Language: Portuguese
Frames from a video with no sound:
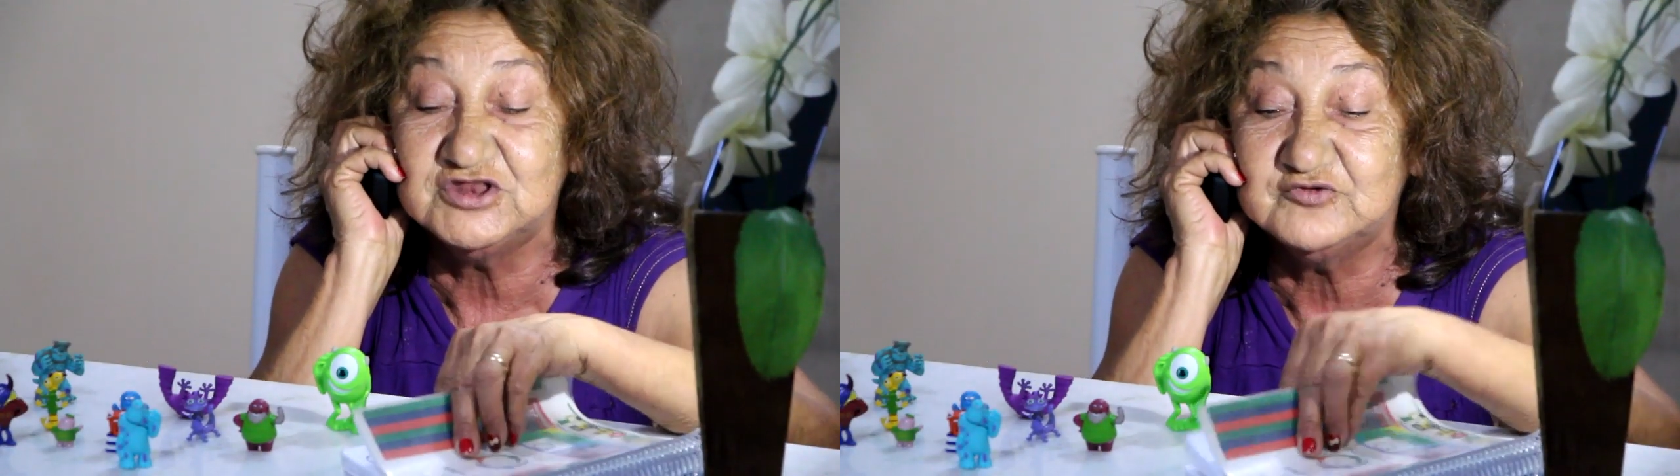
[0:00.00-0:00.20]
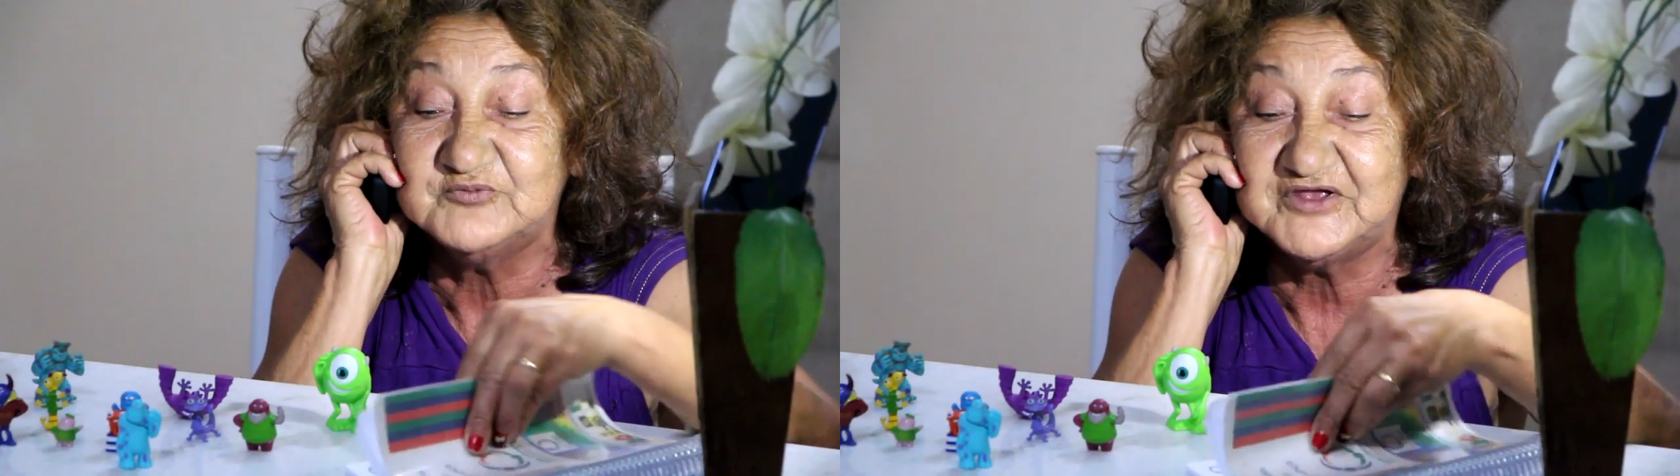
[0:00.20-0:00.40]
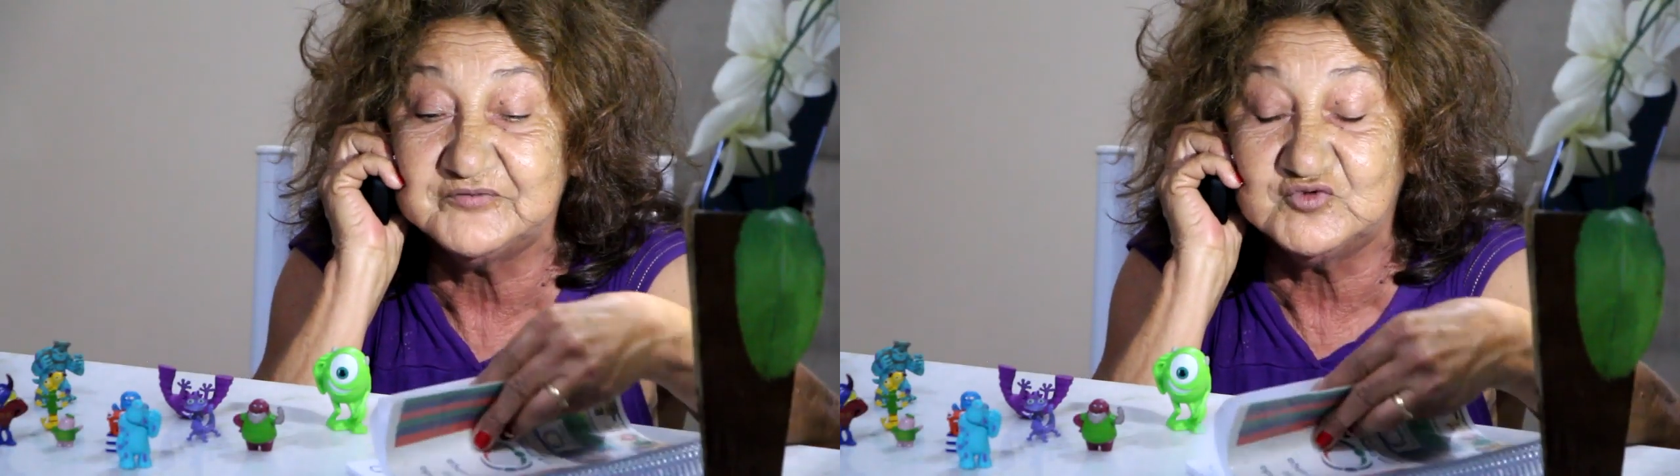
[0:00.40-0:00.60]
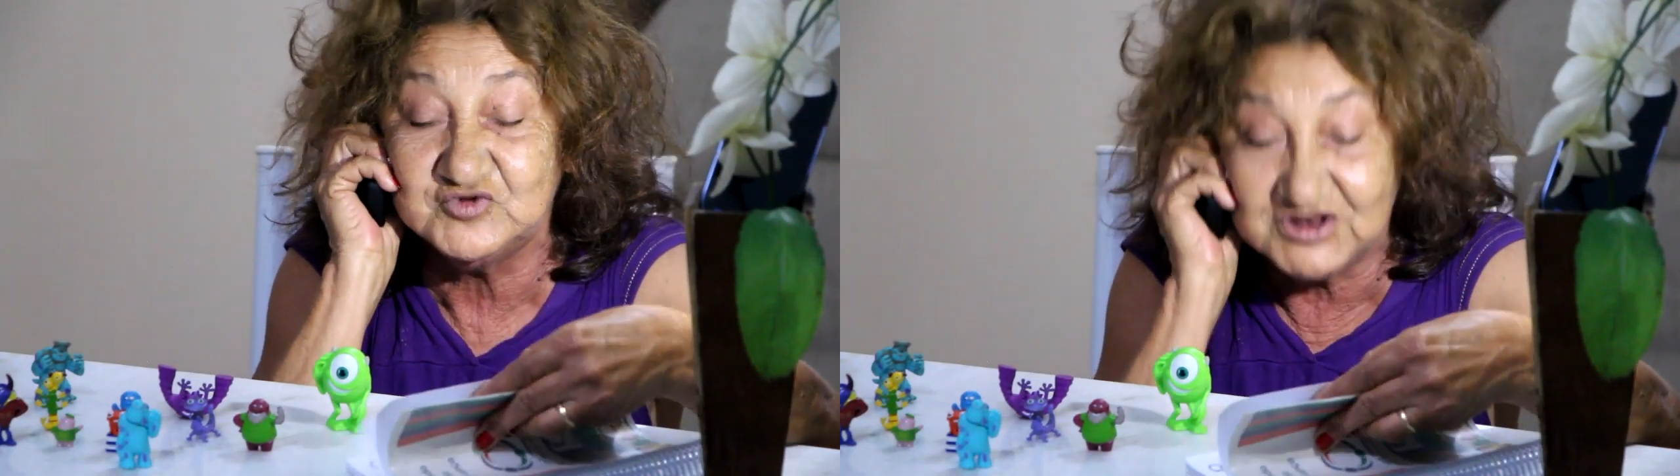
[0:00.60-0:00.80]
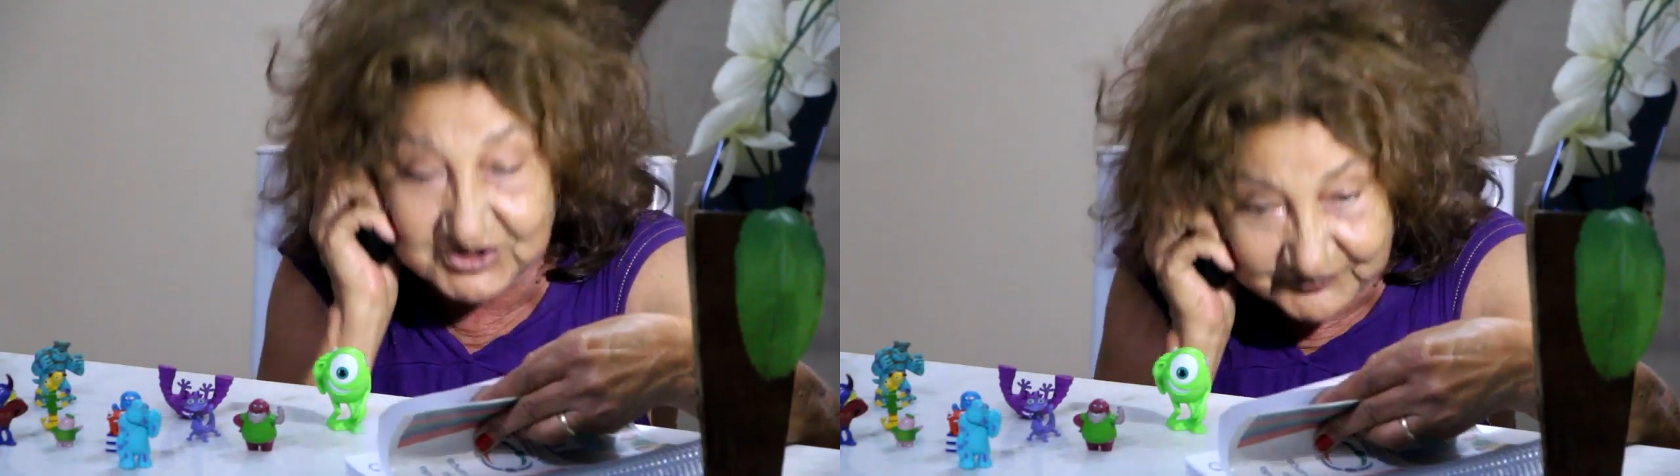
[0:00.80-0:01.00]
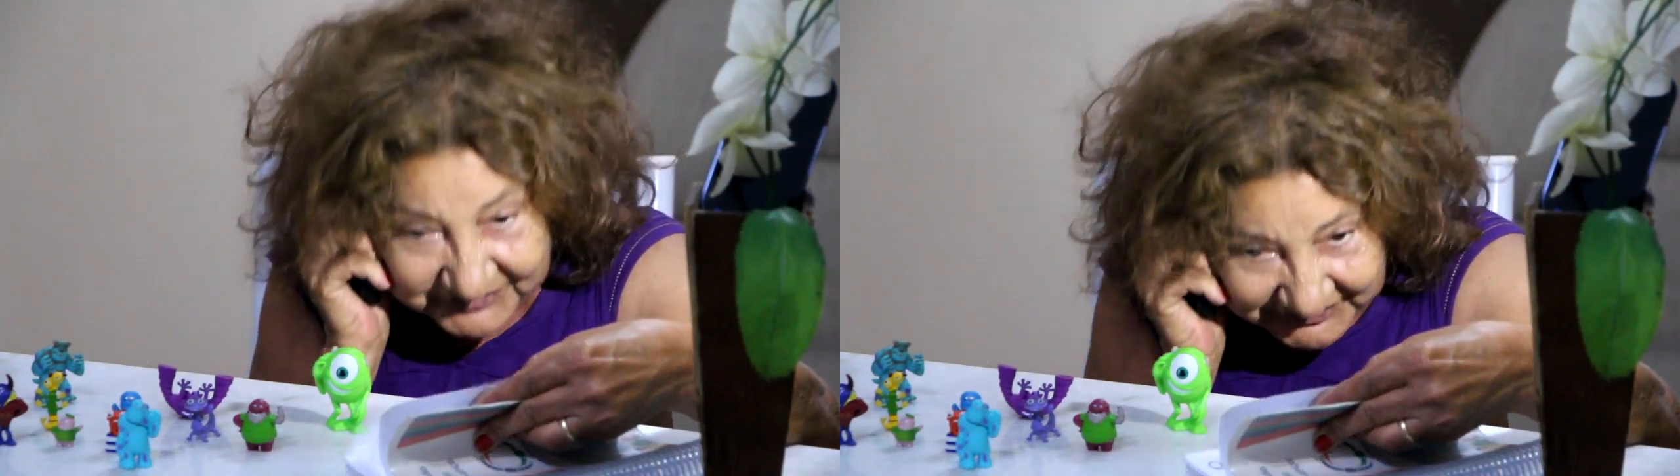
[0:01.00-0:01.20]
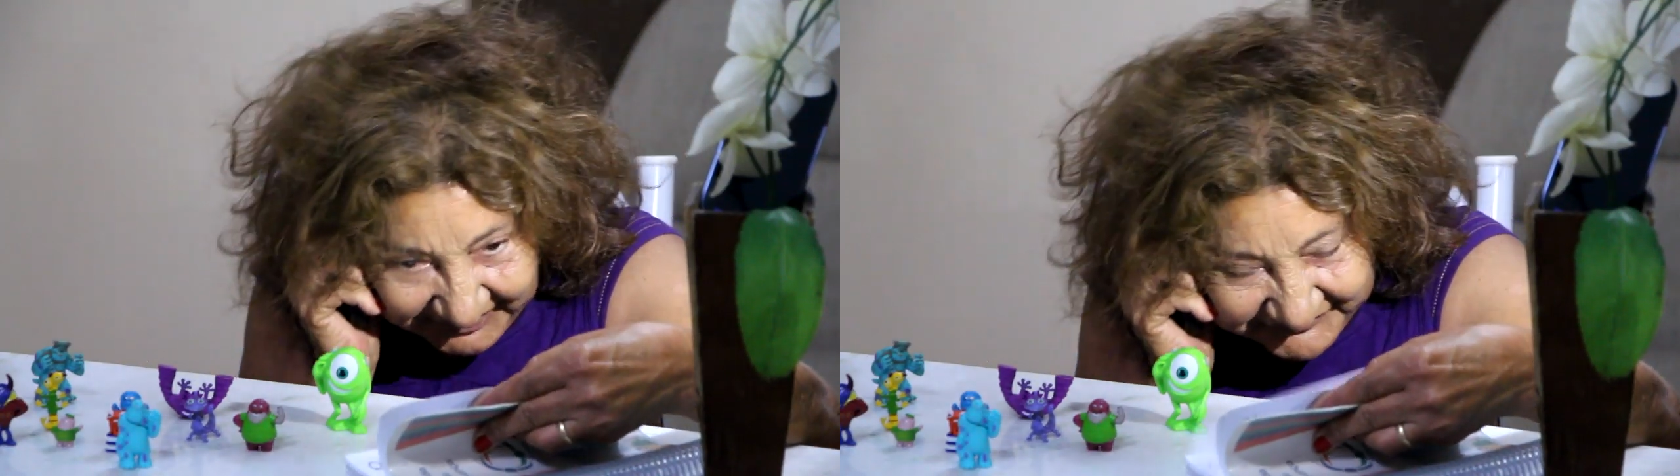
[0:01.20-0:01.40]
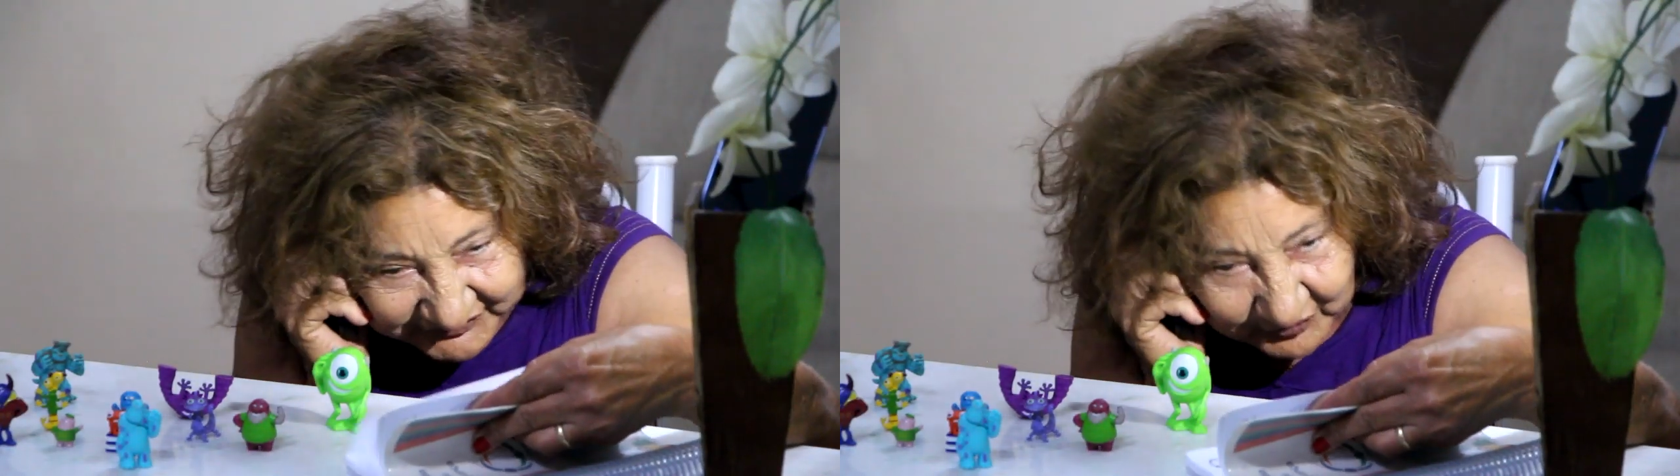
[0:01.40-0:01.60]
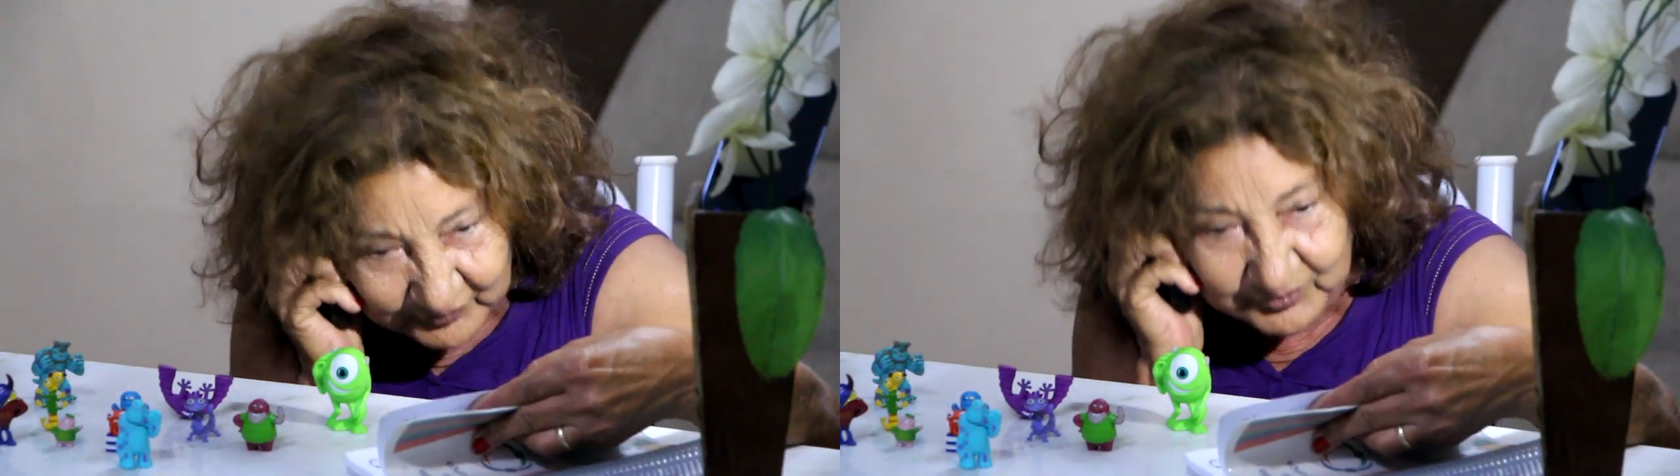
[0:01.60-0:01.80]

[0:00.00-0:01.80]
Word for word: iluma, iluminação